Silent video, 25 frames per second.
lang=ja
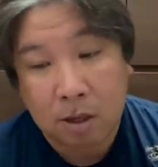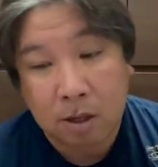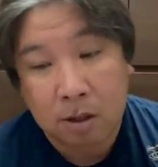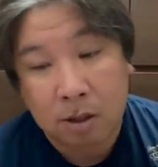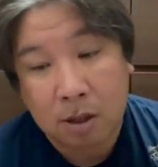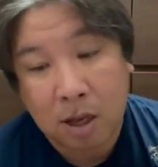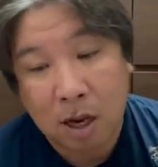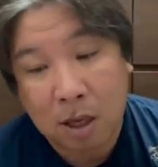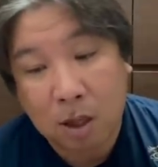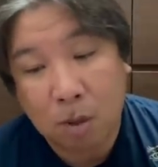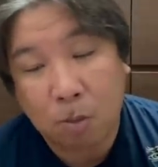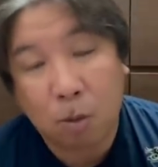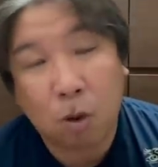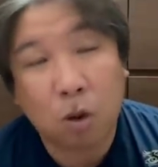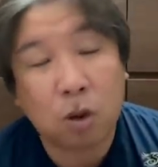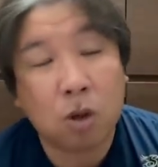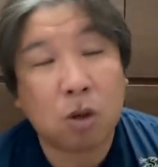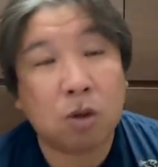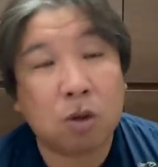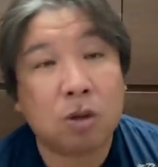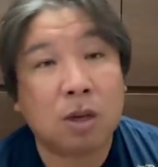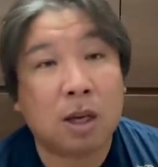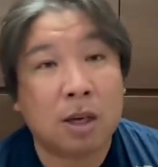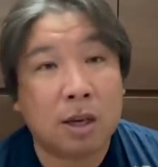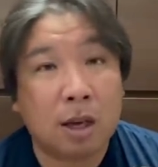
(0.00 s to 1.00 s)
で、あともう一
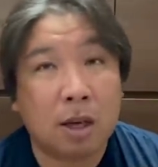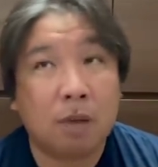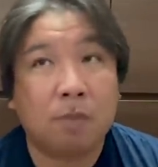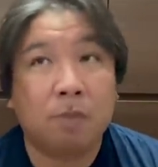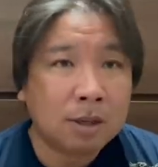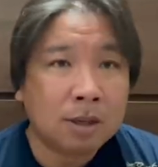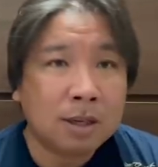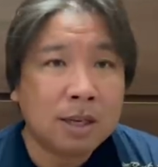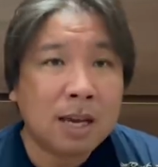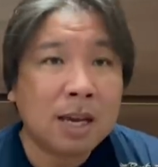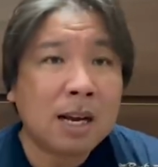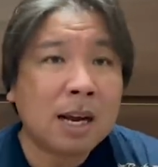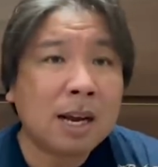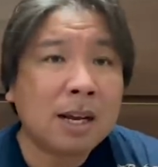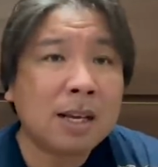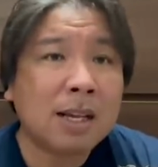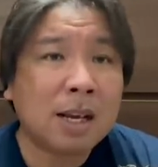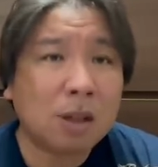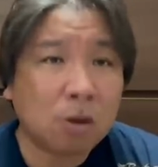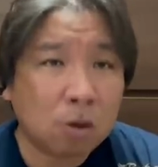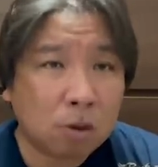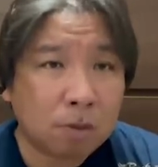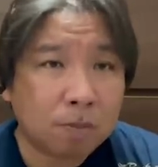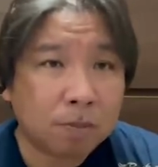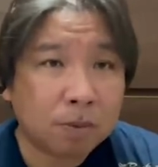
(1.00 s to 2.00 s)
つがね、柳田
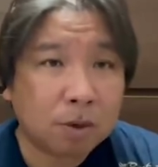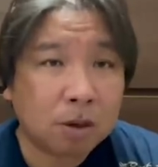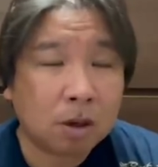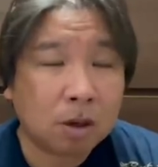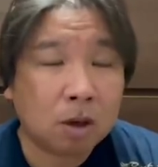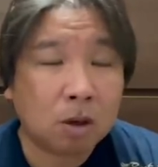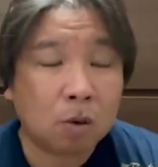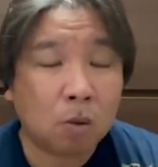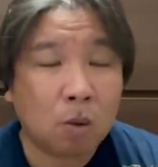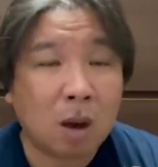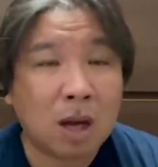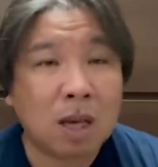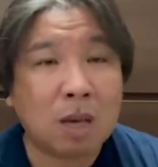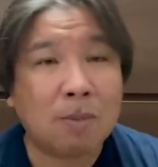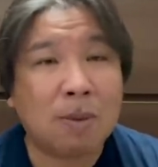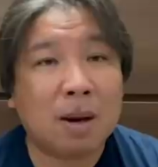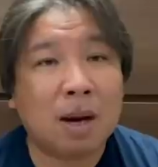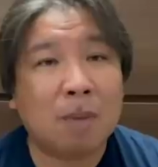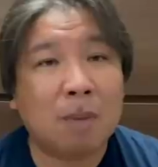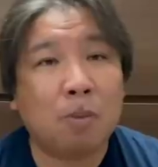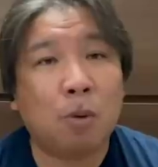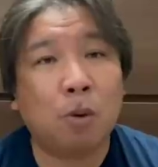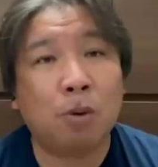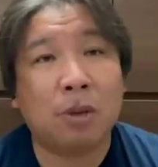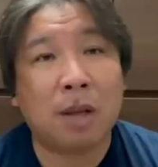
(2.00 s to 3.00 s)
の脇腹
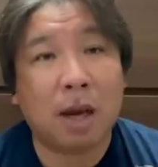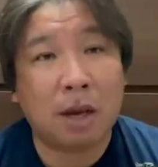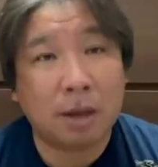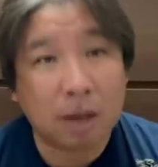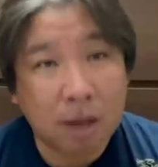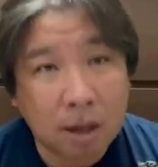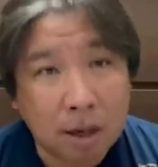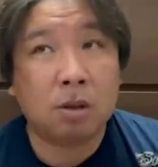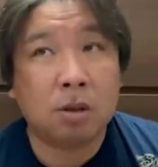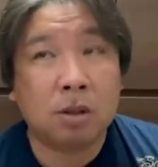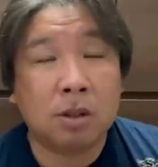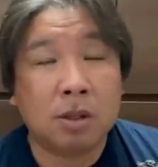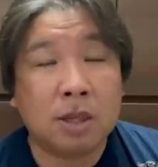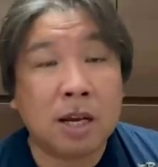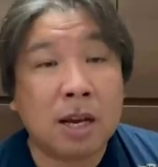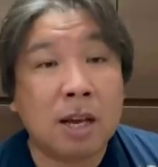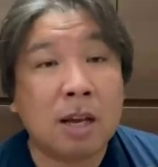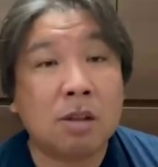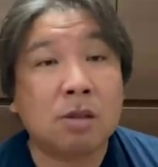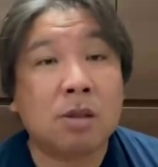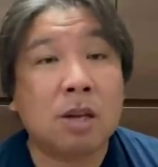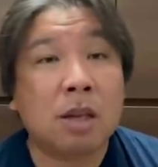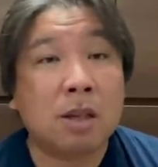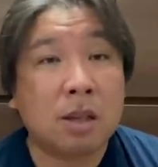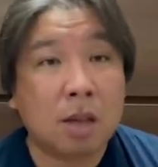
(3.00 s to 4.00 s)
問題ね。
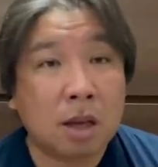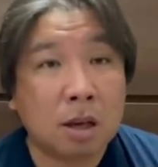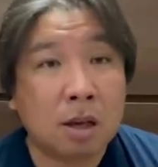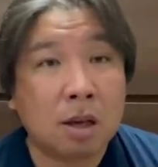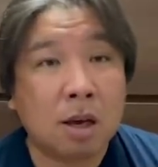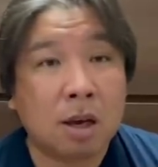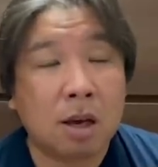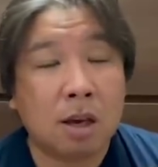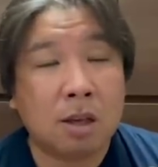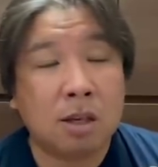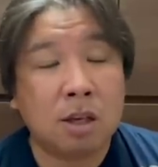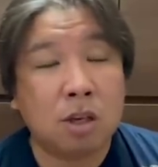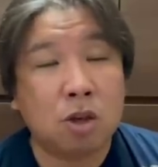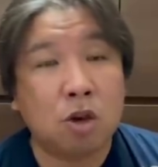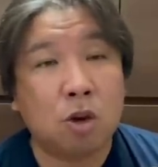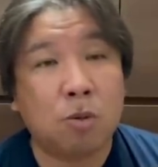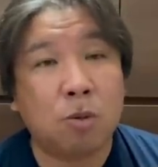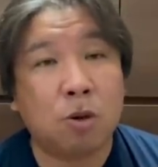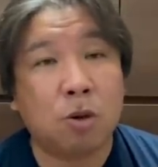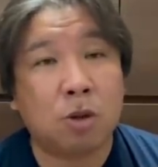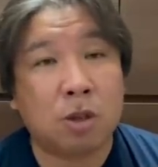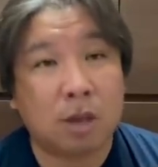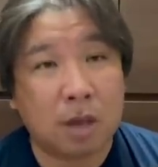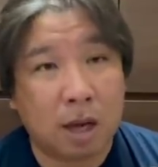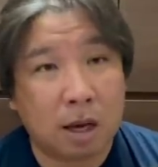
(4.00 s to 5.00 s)
ジャイアンツ戦ね、えー、日曜日
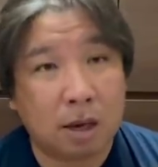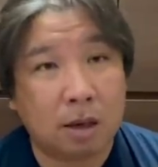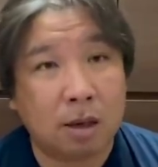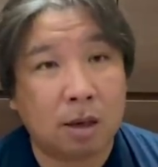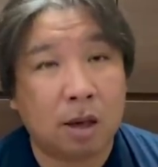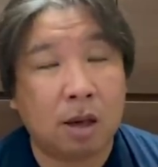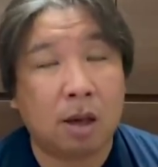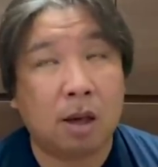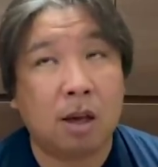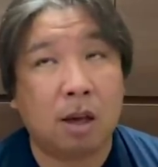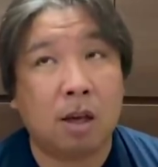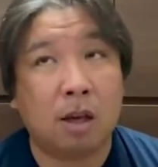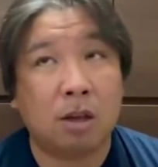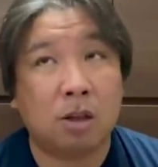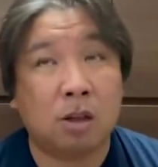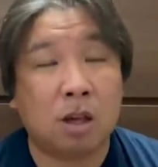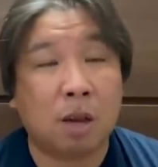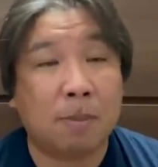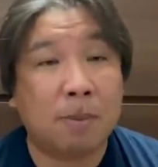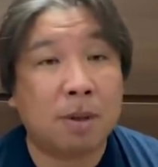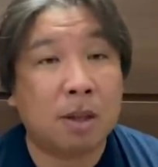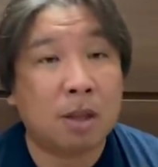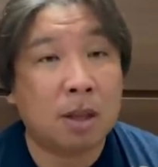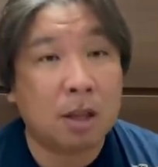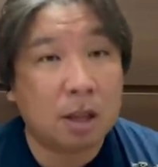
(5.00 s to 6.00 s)
の試合、えー、
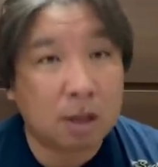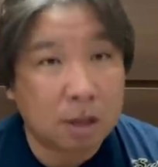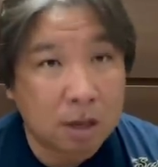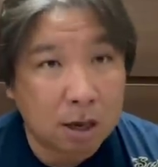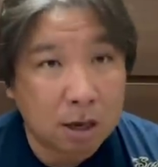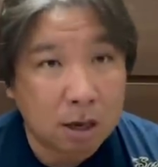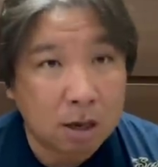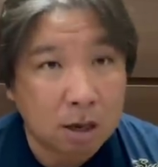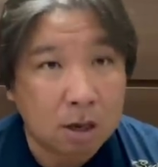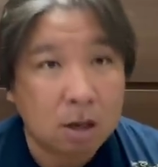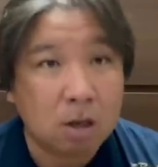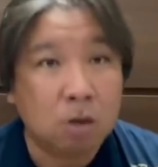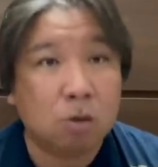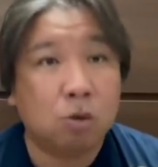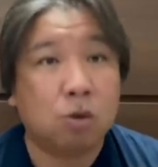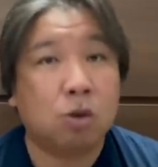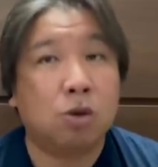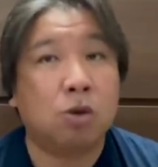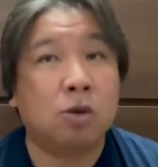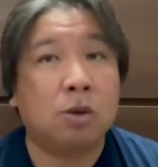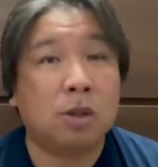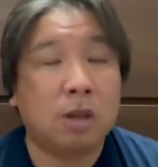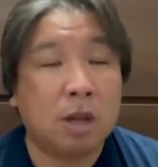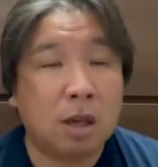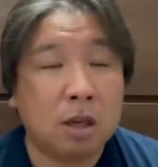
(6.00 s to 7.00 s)
スタメンで出て、普通
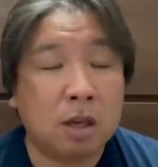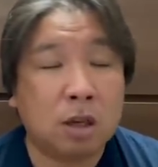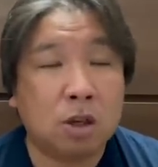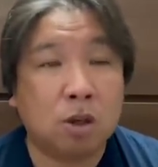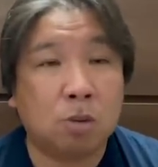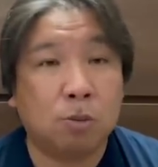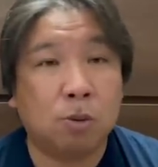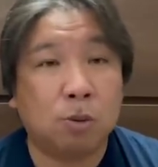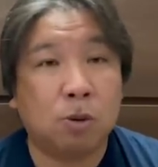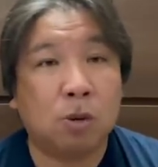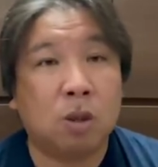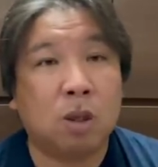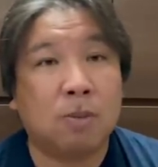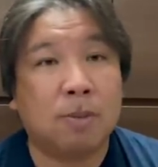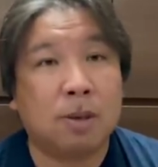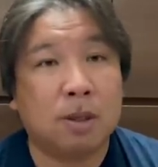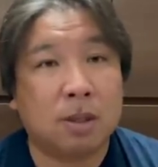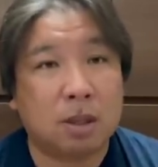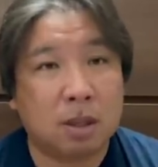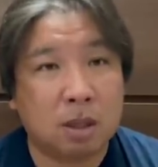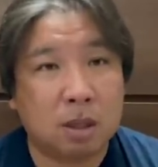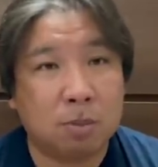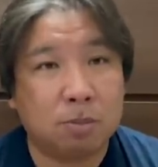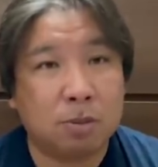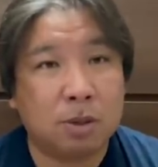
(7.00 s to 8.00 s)
にね、ヒットも打ってました
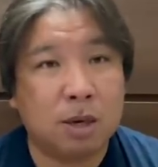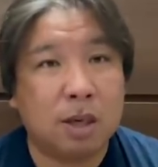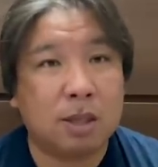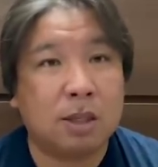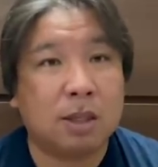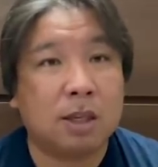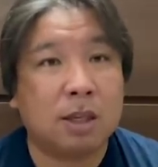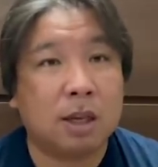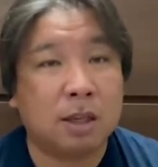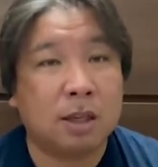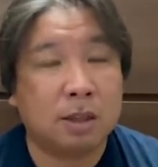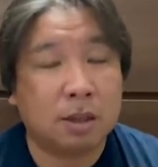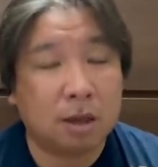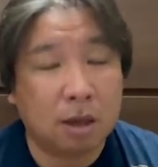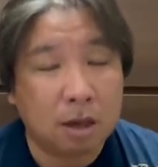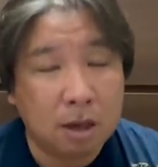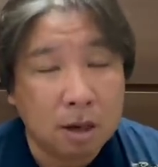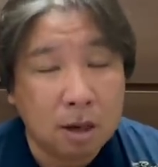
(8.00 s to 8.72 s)
し、プレイしてたんで、